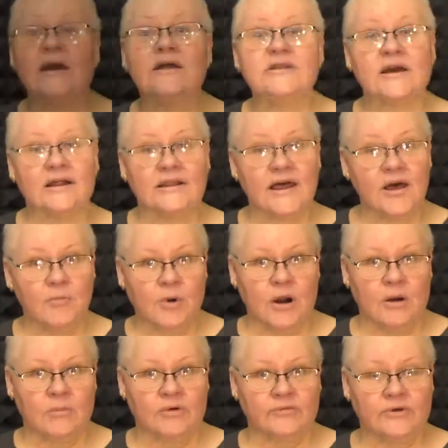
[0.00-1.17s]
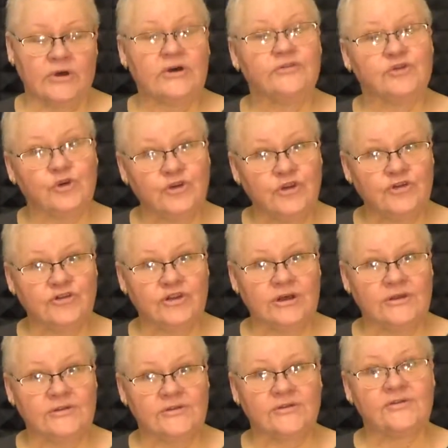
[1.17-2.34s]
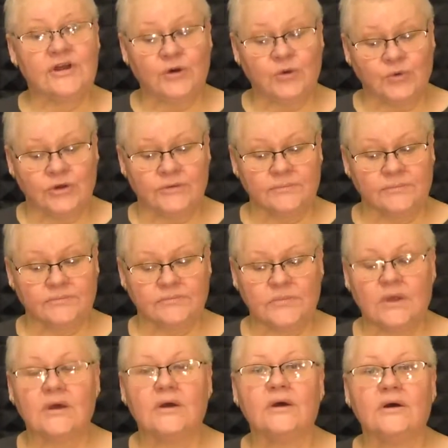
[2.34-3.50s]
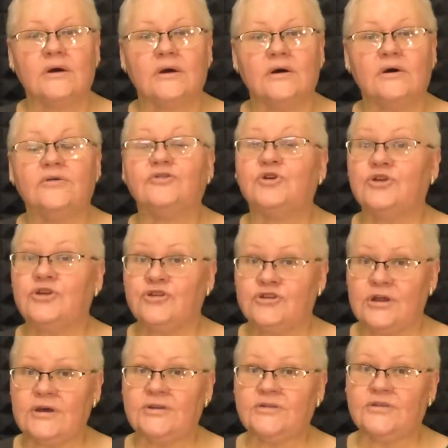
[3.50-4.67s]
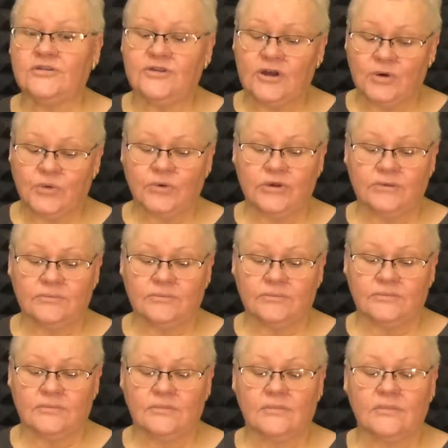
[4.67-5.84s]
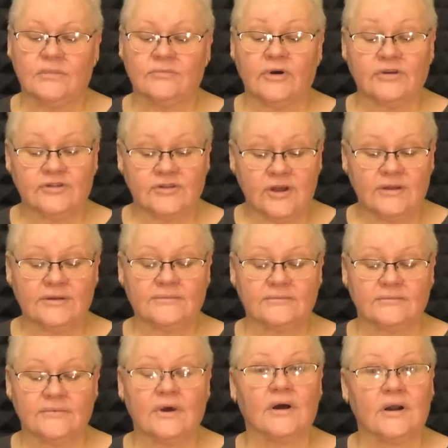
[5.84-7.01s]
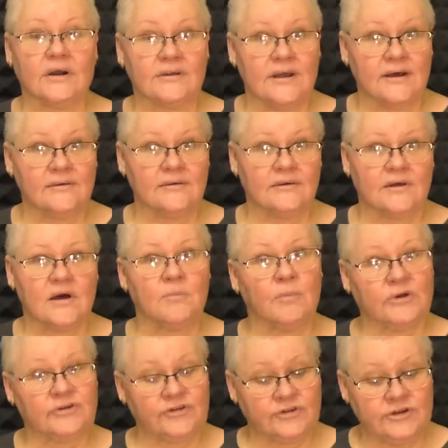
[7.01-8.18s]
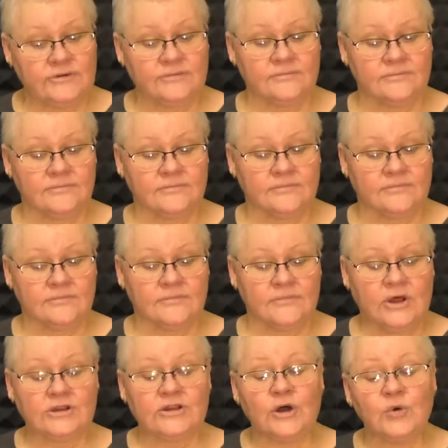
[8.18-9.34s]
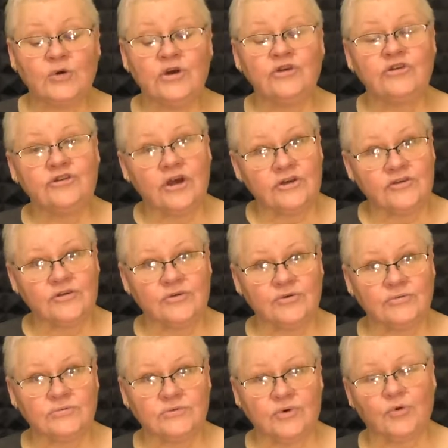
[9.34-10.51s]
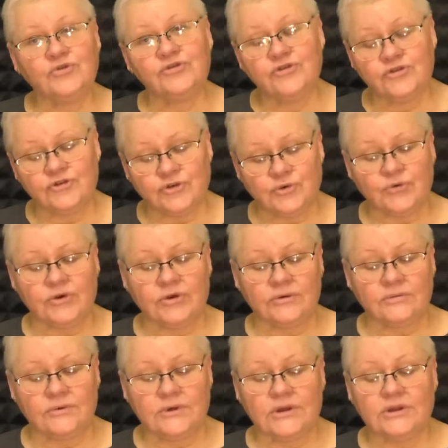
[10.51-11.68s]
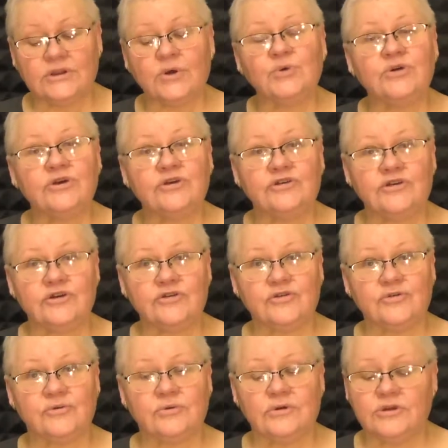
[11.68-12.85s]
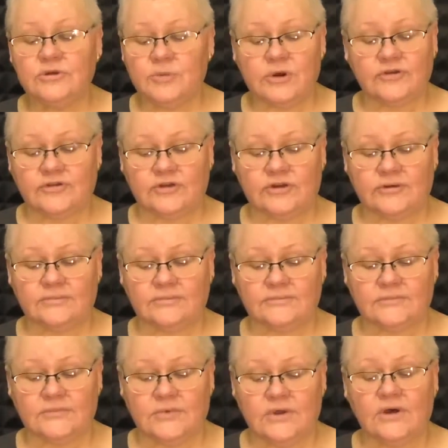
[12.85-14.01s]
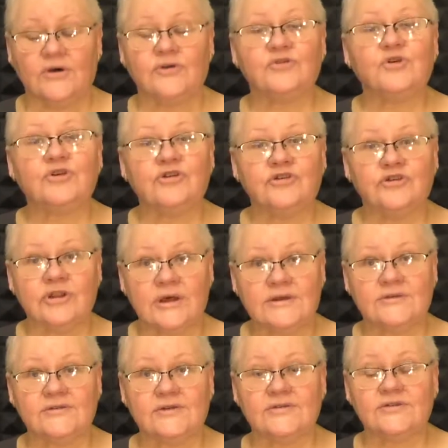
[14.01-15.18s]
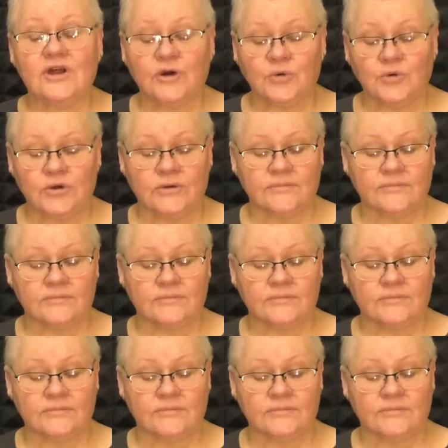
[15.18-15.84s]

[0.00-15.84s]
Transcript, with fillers: Николай Абрамов. Все начинается с дороги. Все начинается с дороги. Вокзалы, города, мосты. Дороги к счастью очень строгие, дороги к сердцу непросты. Все начинается с дороги.